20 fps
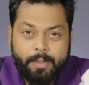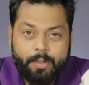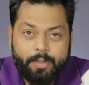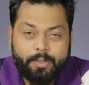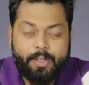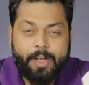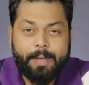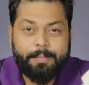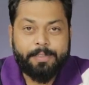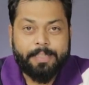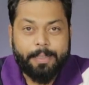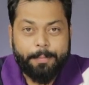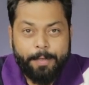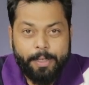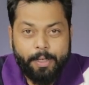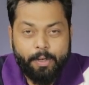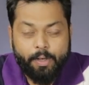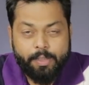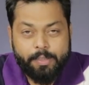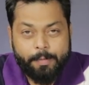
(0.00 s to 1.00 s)
दोस्तों हम
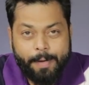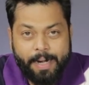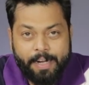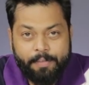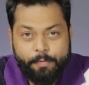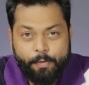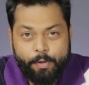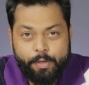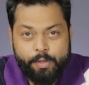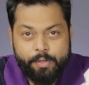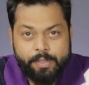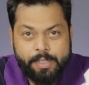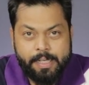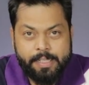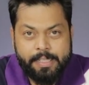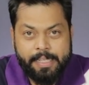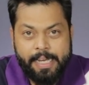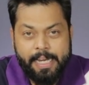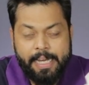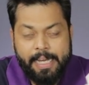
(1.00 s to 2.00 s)
सभी लोग स्मार्टफोन
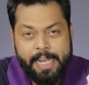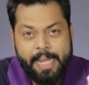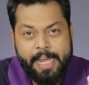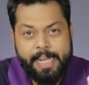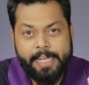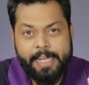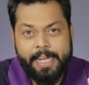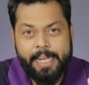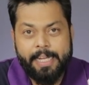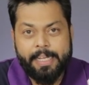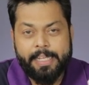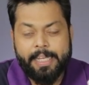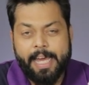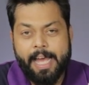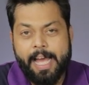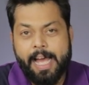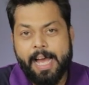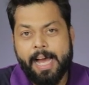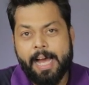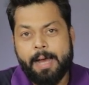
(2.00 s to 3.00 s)
यूजर्स हैं लेकिन
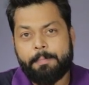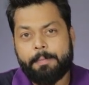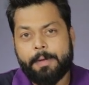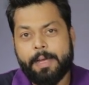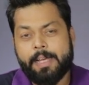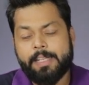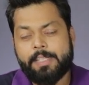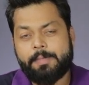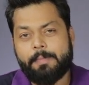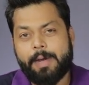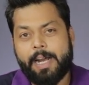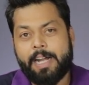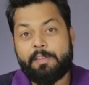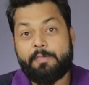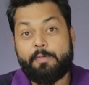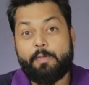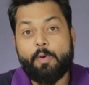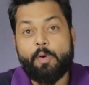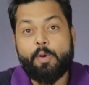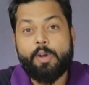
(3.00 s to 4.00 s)
क्या आपका
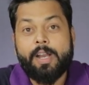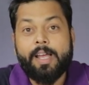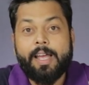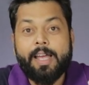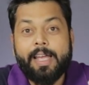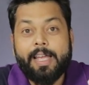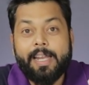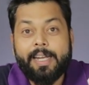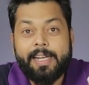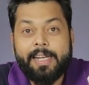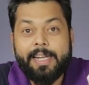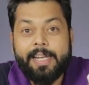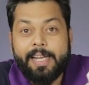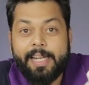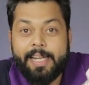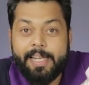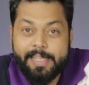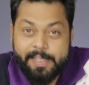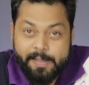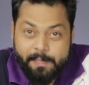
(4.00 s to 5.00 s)
स्मार्टफोन
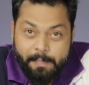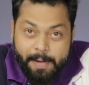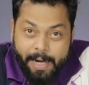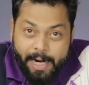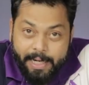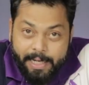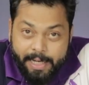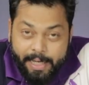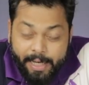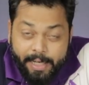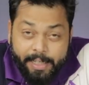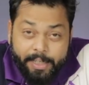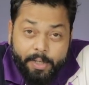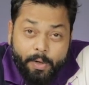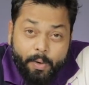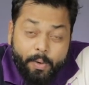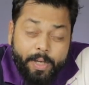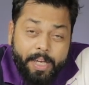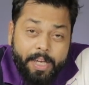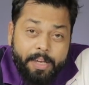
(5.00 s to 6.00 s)
रियली स्मार्ट है
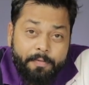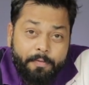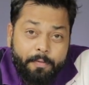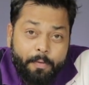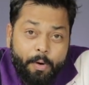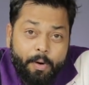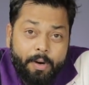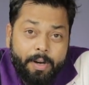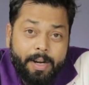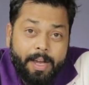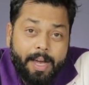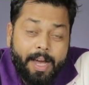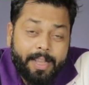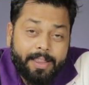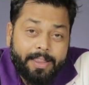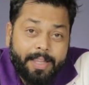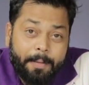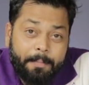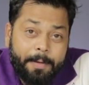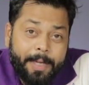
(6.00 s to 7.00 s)
क्योंकि फ़ोन
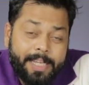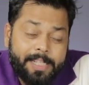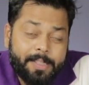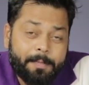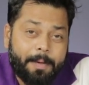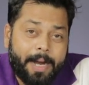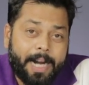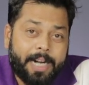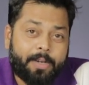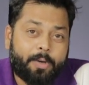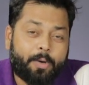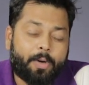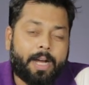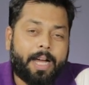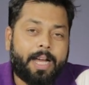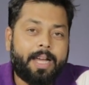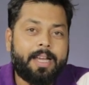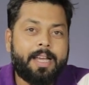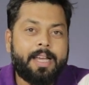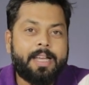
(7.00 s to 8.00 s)
तभी स्मार्ट
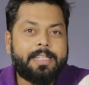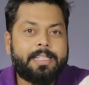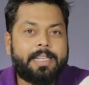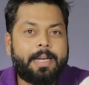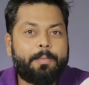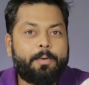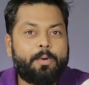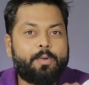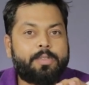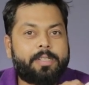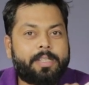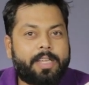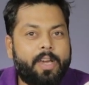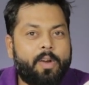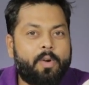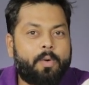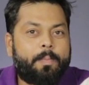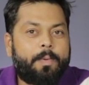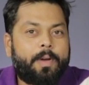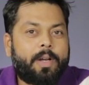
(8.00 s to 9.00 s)
होगा जब उसके
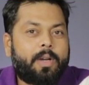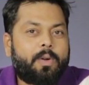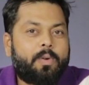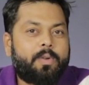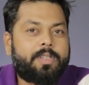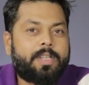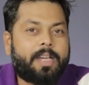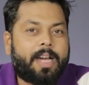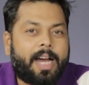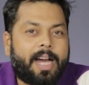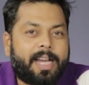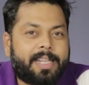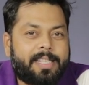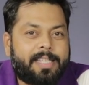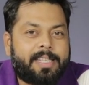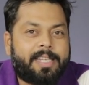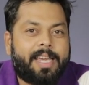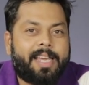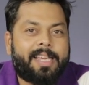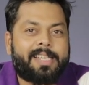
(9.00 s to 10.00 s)
ऊपर कुछ
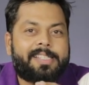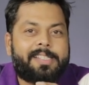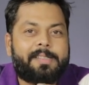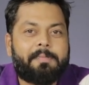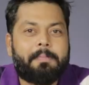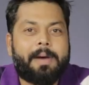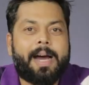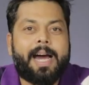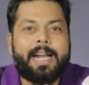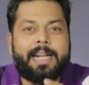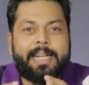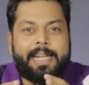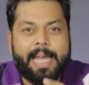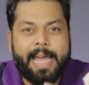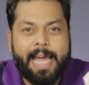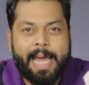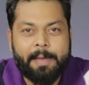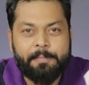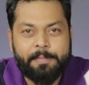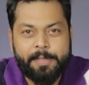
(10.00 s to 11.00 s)
अच्छे स्मार्ट
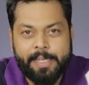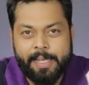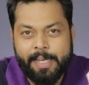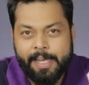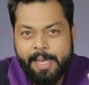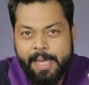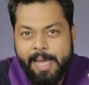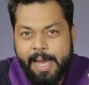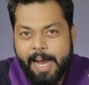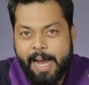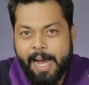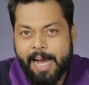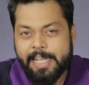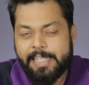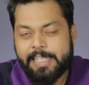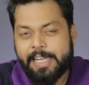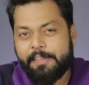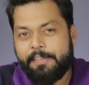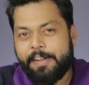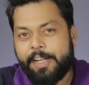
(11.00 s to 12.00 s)
ऐप्स है
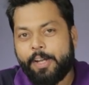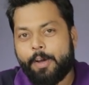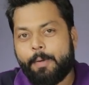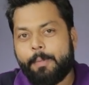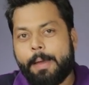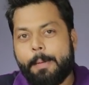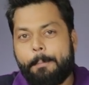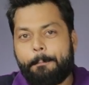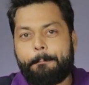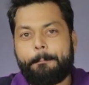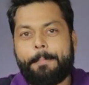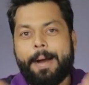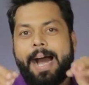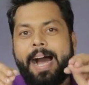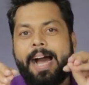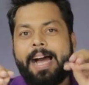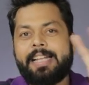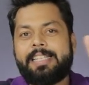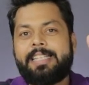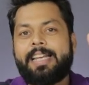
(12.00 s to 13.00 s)
आज के वीडियो में
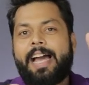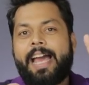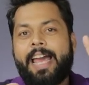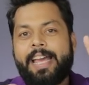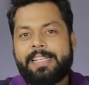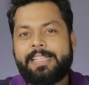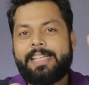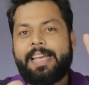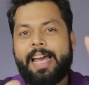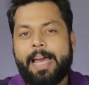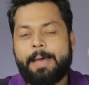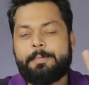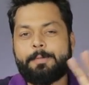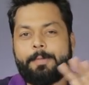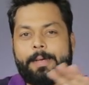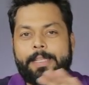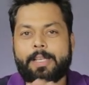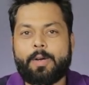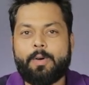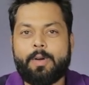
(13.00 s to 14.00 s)
पांच ऐसे ऐप्स
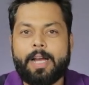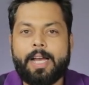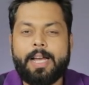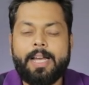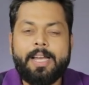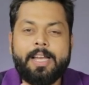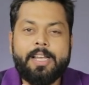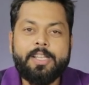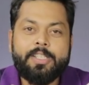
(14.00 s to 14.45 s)
बताऊंगा